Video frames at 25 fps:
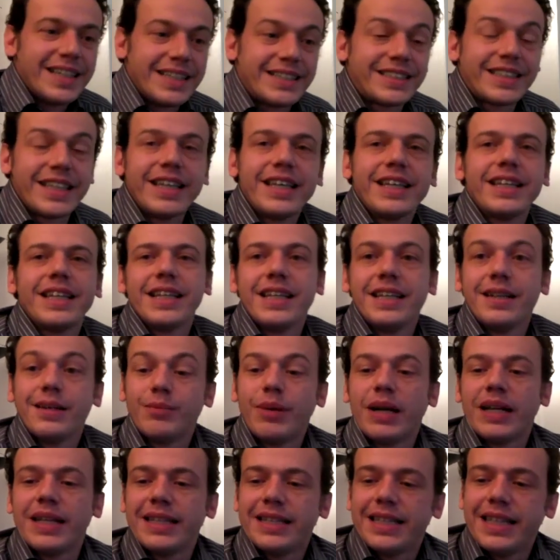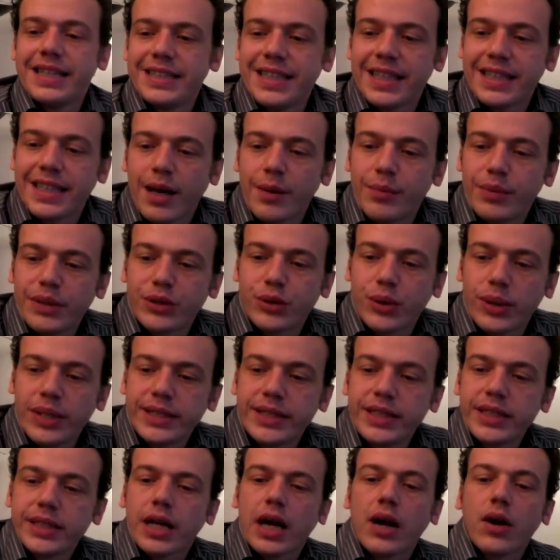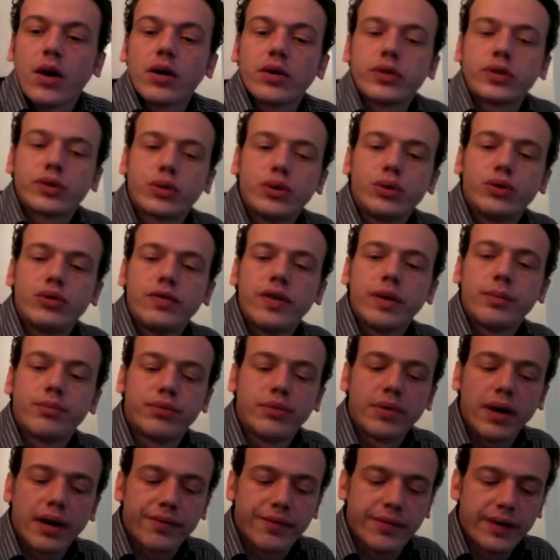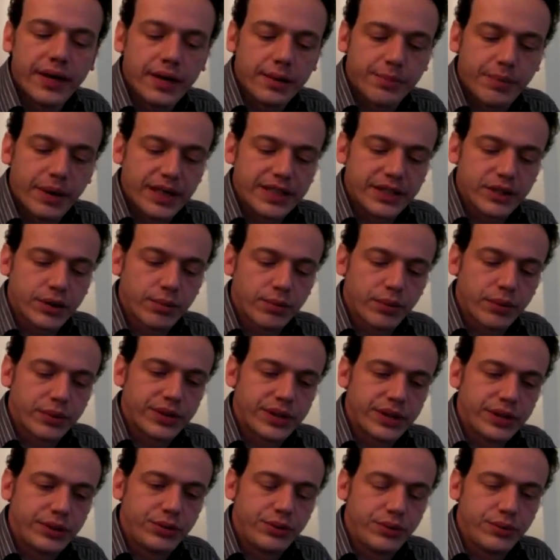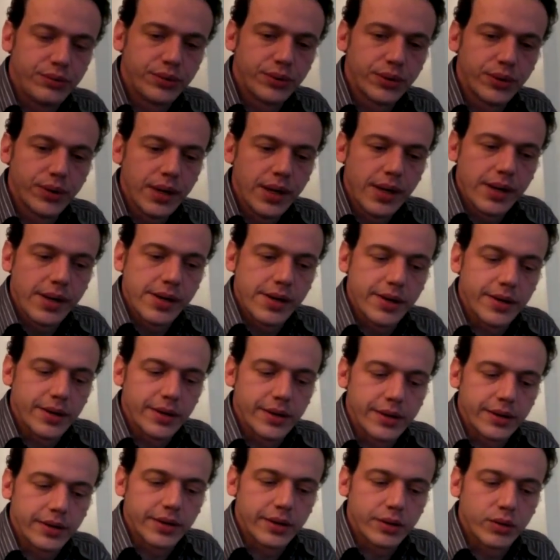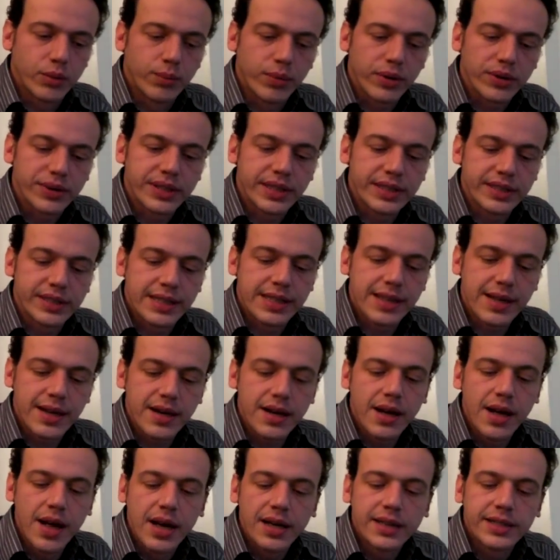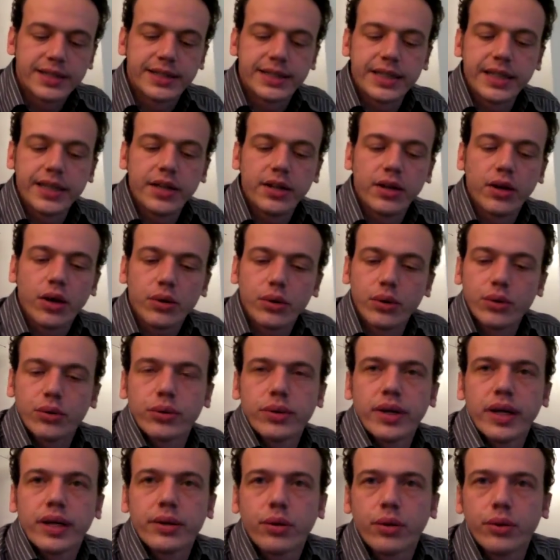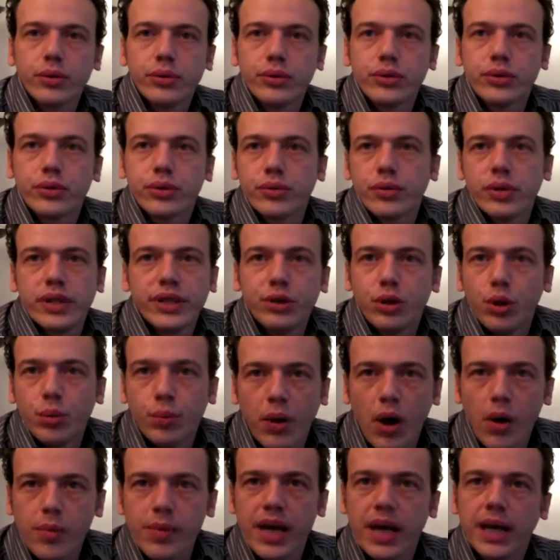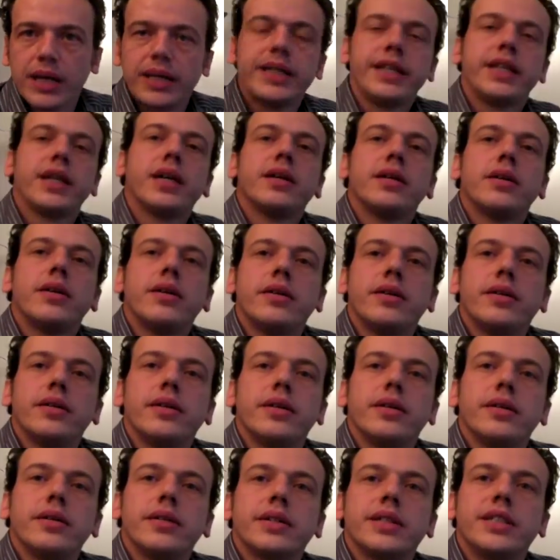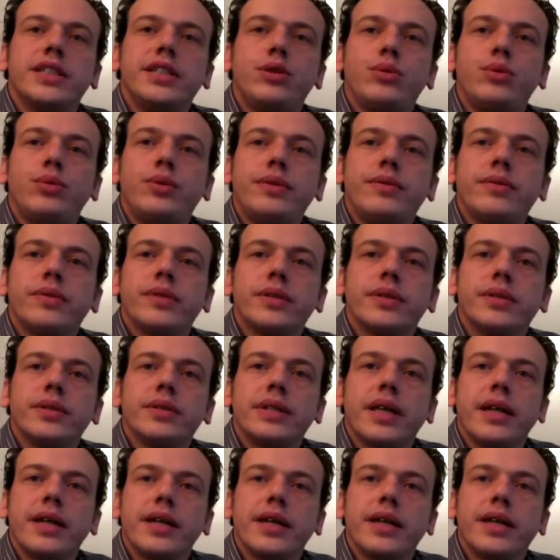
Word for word: essayer de bah, les, les, attraper sur les titres. Alors, ce que tu vas pouvoir faire, par exemple, si tu veux euh, compenser cela, c'est lors de ton introduction, les deux premières lignes euh, qui suivent